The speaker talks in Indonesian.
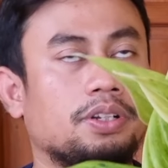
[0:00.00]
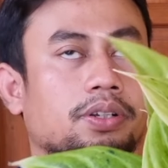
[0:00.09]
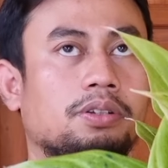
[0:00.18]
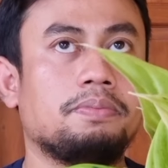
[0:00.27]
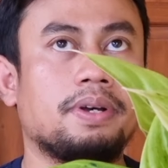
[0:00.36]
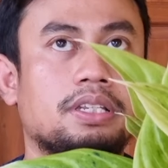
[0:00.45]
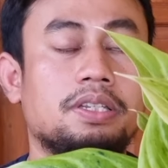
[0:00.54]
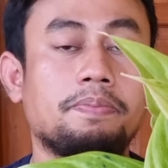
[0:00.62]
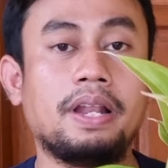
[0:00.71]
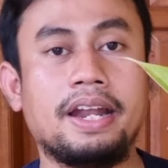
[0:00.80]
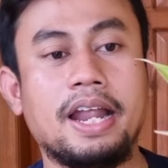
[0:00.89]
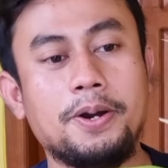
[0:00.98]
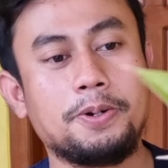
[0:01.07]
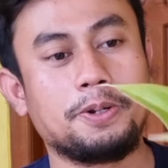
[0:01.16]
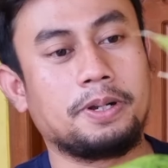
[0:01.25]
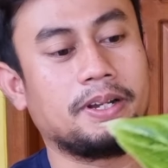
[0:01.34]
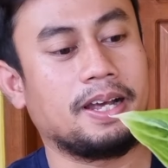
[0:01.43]
waktu itu masih 9
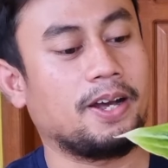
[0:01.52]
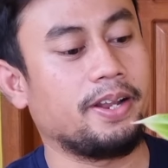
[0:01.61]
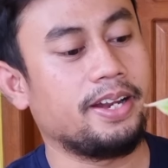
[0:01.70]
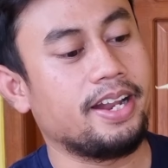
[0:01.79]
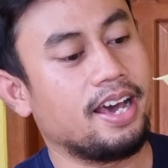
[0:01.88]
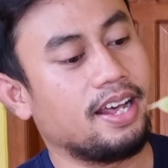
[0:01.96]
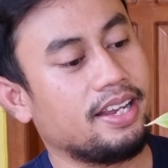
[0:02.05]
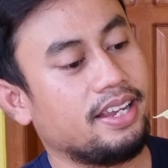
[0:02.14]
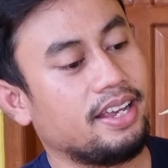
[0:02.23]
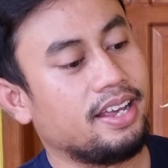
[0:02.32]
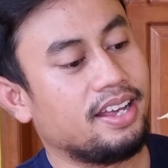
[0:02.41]
daun nah kali ini dari